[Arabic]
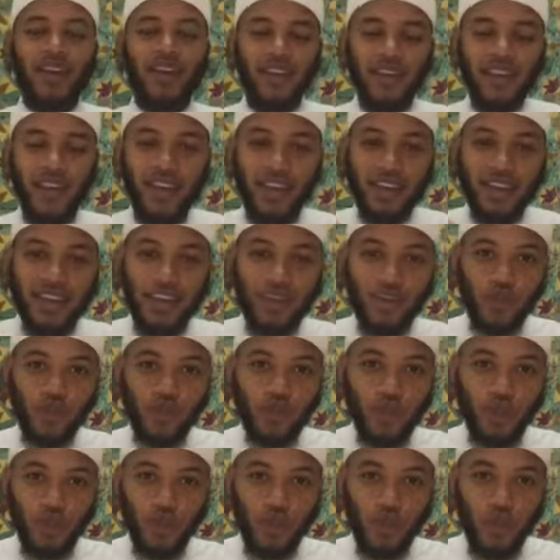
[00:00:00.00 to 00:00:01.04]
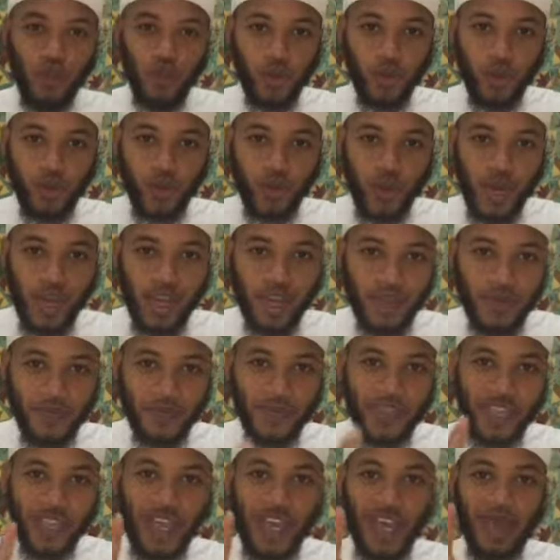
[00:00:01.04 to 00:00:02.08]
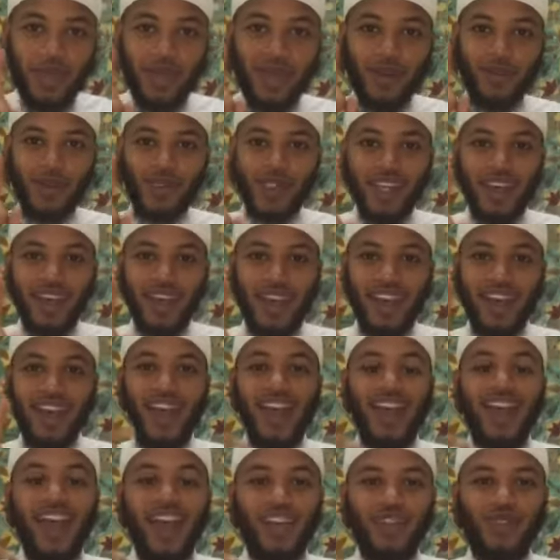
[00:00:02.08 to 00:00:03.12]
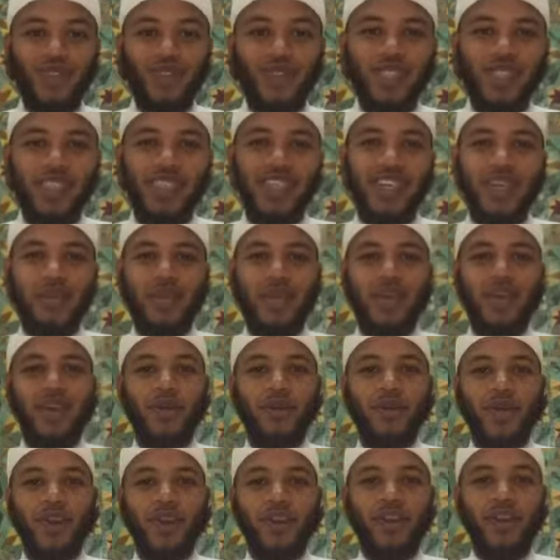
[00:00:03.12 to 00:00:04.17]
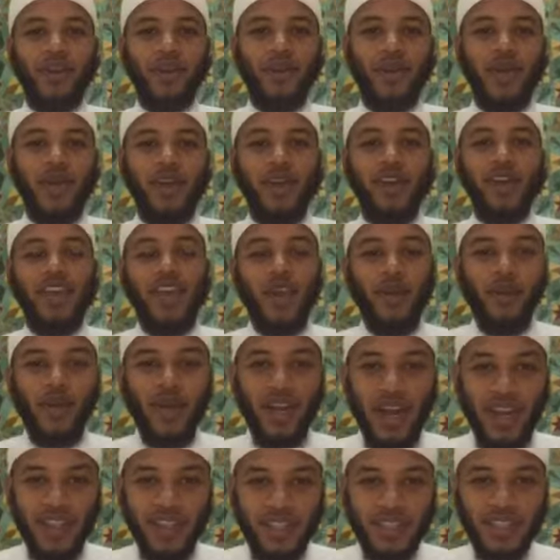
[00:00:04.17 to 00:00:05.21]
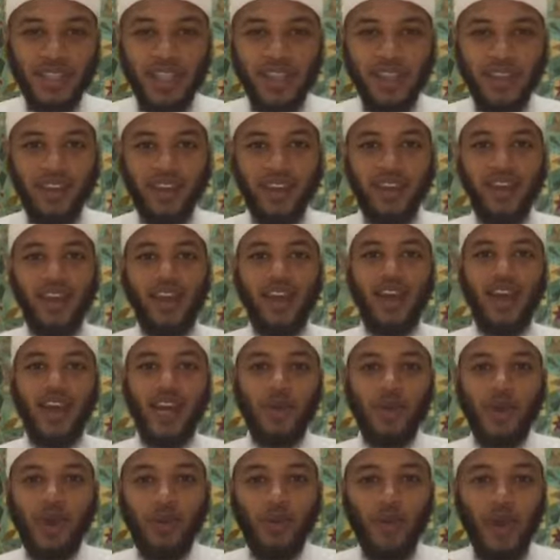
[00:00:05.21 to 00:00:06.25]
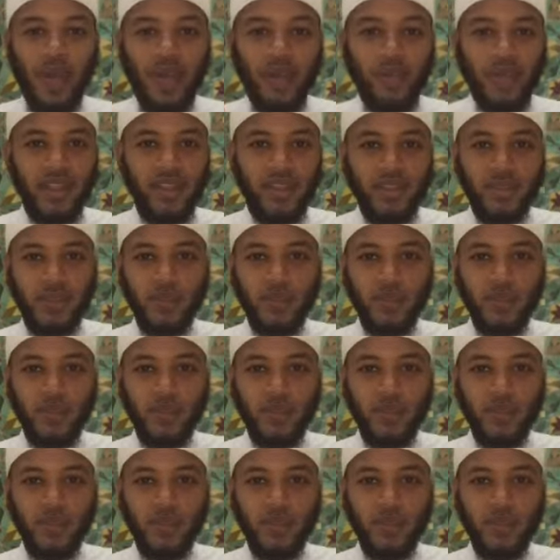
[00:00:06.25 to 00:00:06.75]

كان له بكل خطوة عمل سنة أجر صيامها وقيامها والحديث صحيح رواه أحمد